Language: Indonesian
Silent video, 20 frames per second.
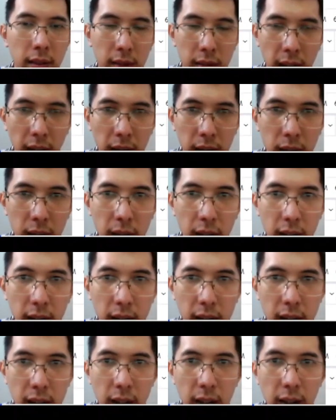saat
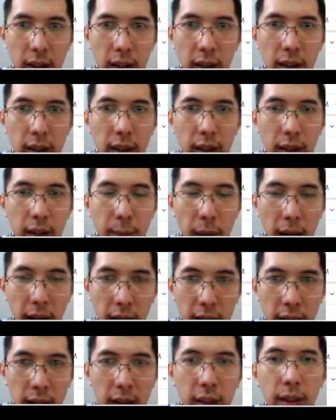ini
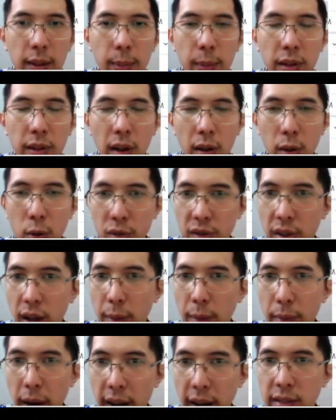kemarin bisa close
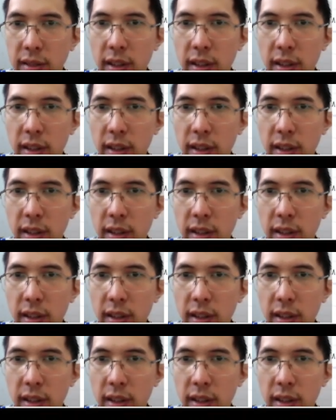dengan baik.